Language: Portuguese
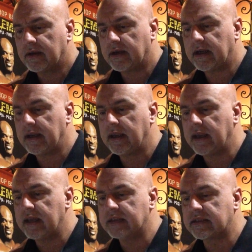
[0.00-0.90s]
ah,
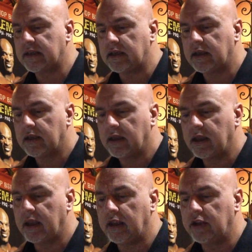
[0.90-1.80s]
AES e
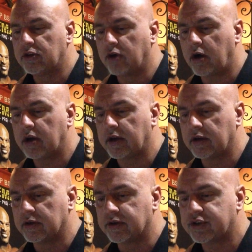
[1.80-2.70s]

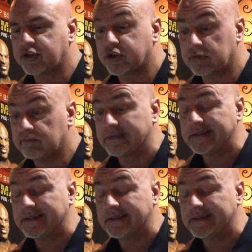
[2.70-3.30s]
endócrinos.